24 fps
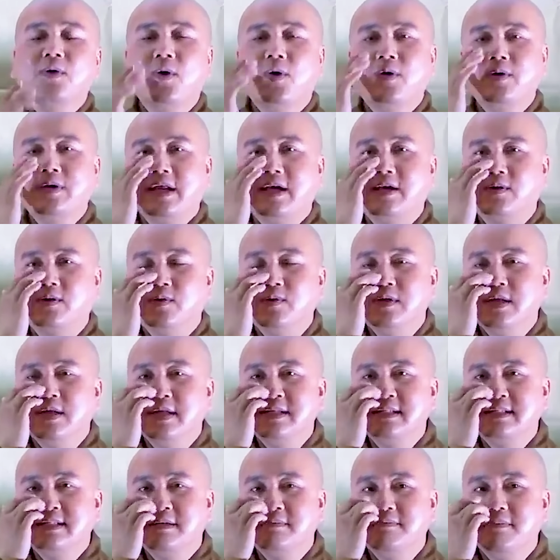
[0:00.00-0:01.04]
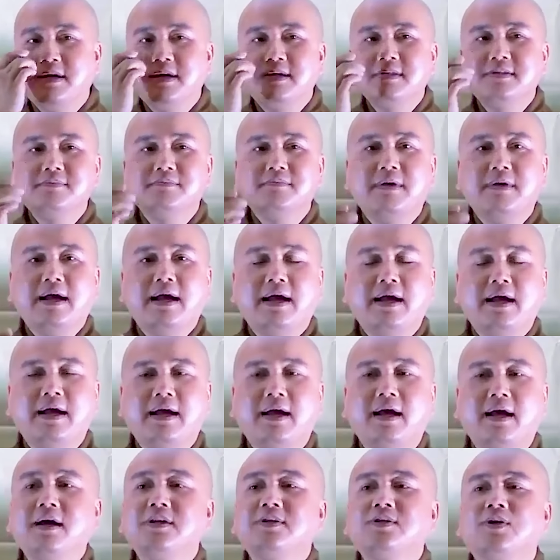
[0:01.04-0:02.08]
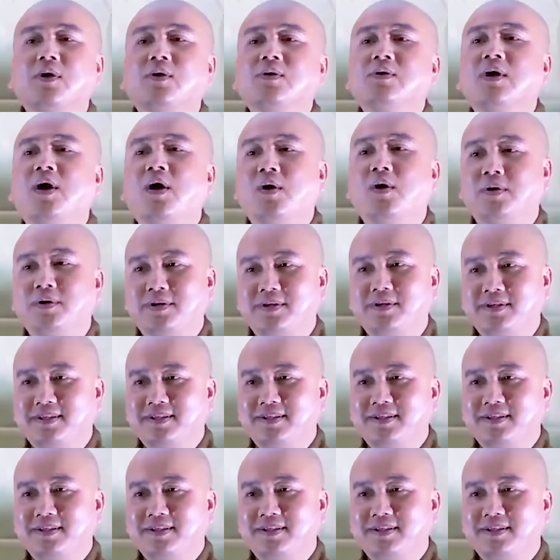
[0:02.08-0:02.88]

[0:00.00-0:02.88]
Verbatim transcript: cô này cổ lên xe bus mà hết chỗ ngồi,